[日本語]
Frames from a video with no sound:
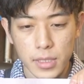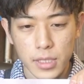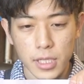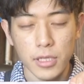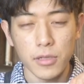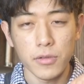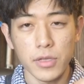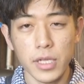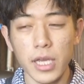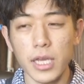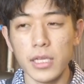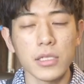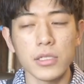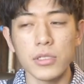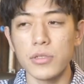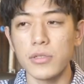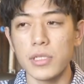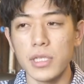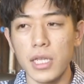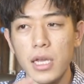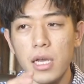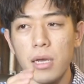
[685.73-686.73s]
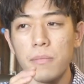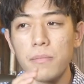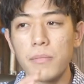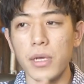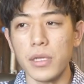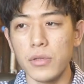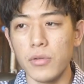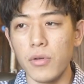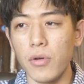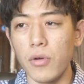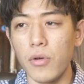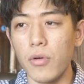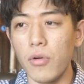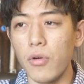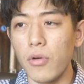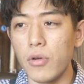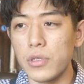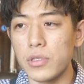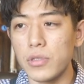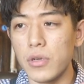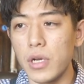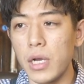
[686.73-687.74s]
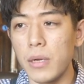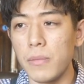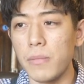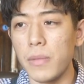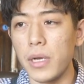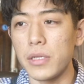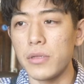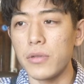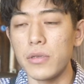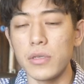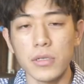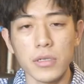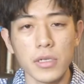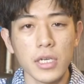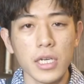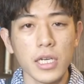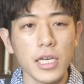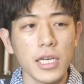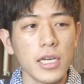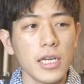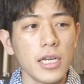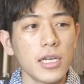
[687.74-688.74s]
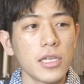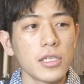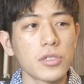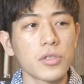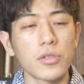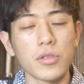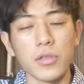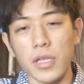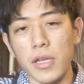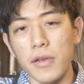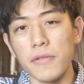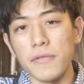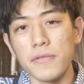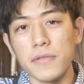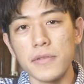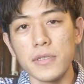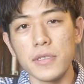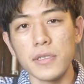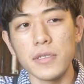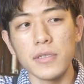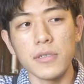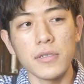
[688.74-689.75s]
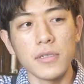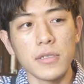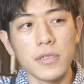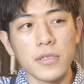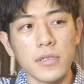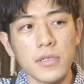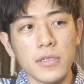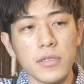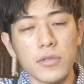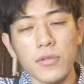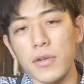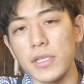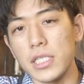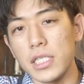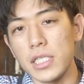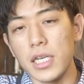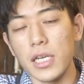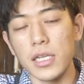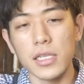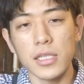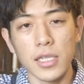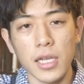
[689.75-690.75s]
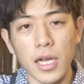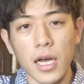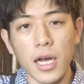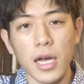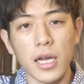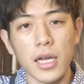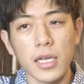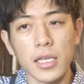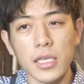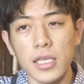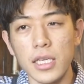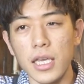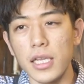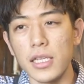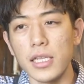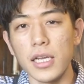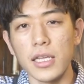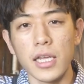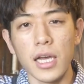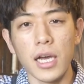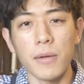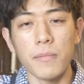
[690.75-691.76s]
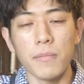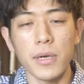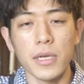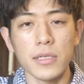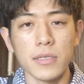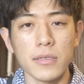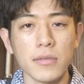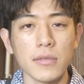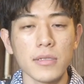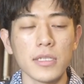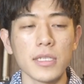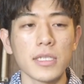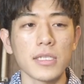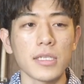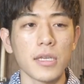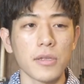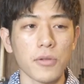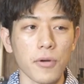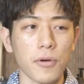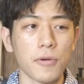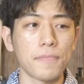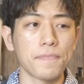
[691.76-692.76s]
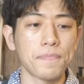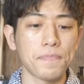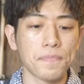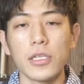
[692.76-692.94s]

なので抽選販売とオークション販売というちょっとね普通とは違った形態で販売するんですけど、